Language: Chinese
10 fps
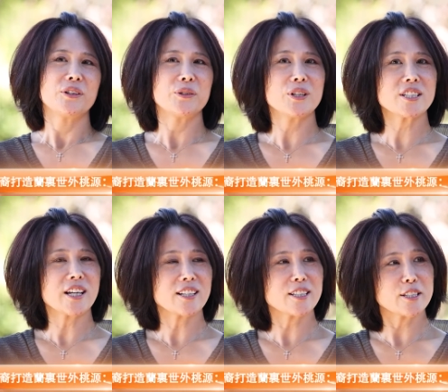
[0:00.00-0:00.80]
如果
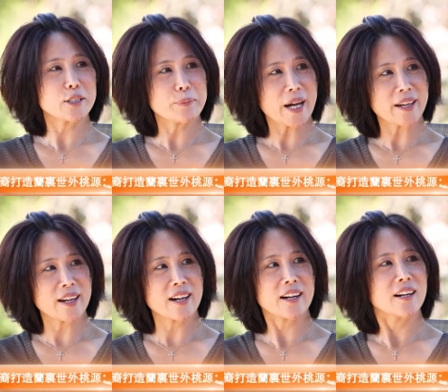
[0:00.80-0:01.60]
想骑骑马
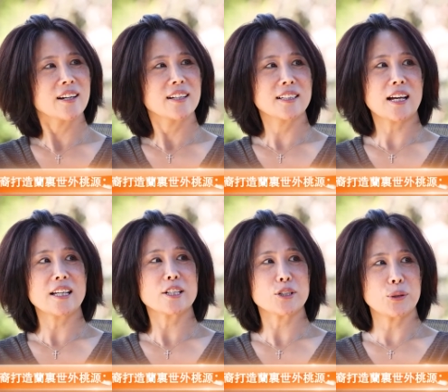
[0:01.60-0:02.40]
呀、打
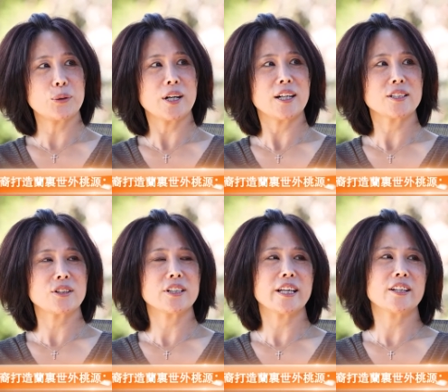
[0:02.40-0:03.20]
打球啊，
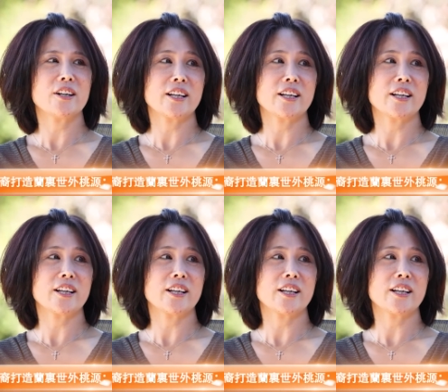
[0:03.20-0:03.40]
就要待到